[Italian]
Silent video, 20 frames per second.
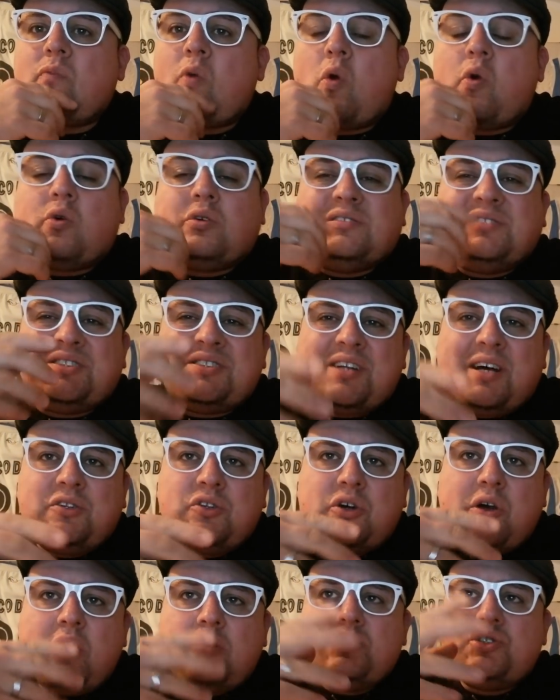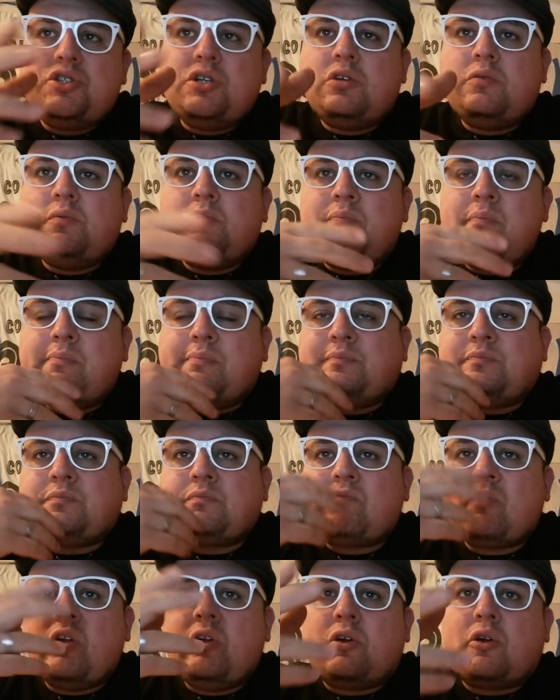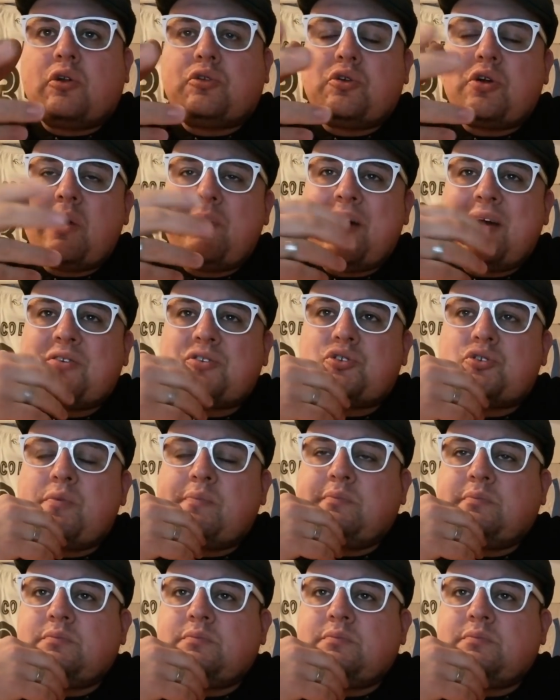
Considerando che oggi il Crotone ha perso,